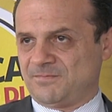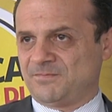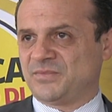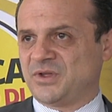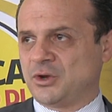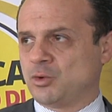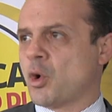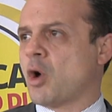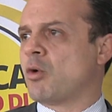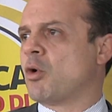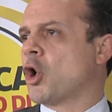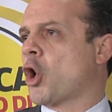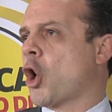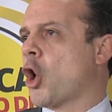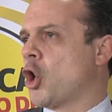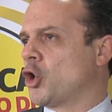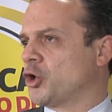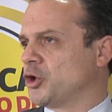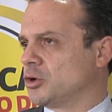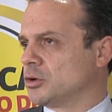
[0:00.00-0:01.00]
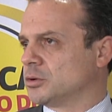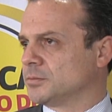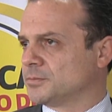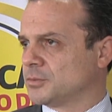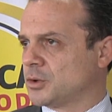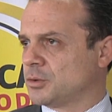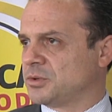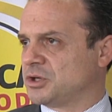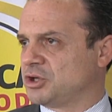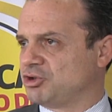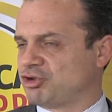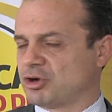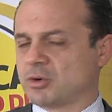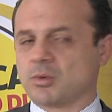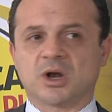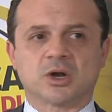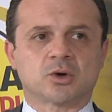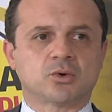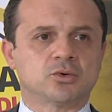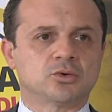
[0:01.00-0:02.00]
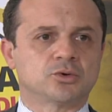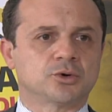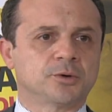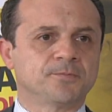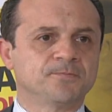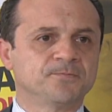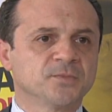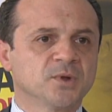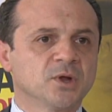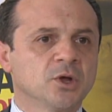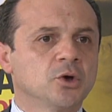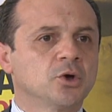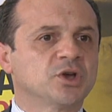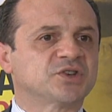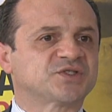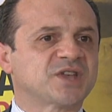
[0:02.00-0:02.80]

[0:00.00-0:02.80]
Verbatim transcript: di nuovo conio, come dice qualcuno. È